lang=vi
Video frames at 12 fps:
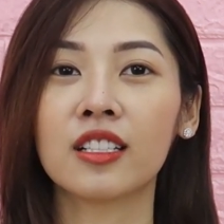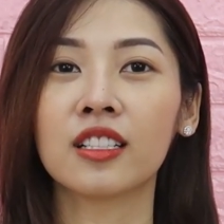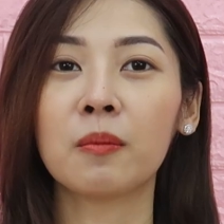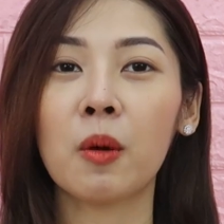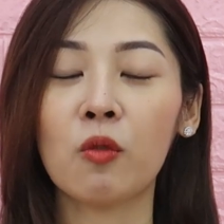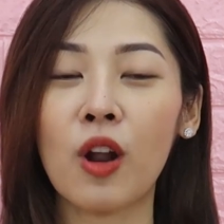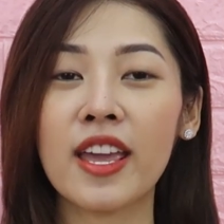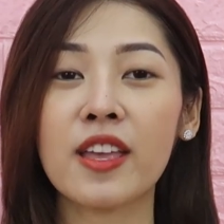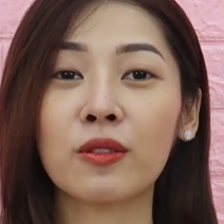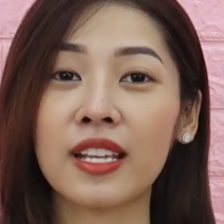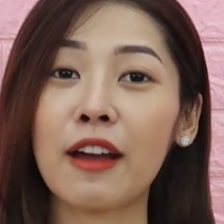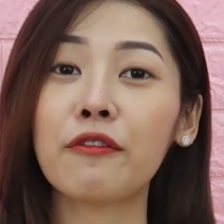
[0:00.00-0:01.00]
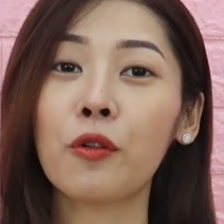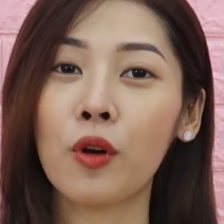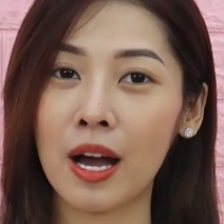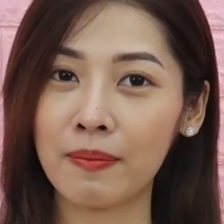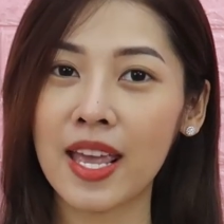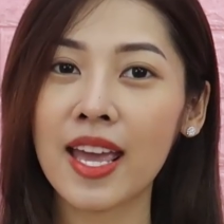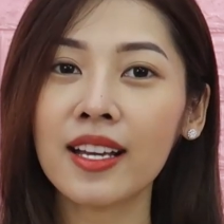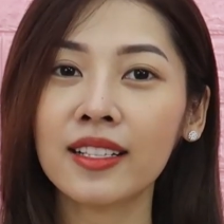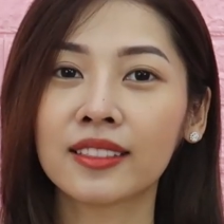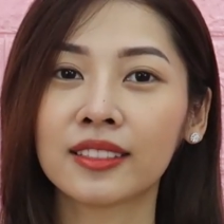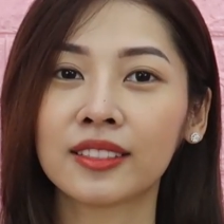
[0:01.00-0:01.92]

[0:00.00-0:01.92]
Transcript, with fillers: lựa một loại dầu xả phù hợp nhé.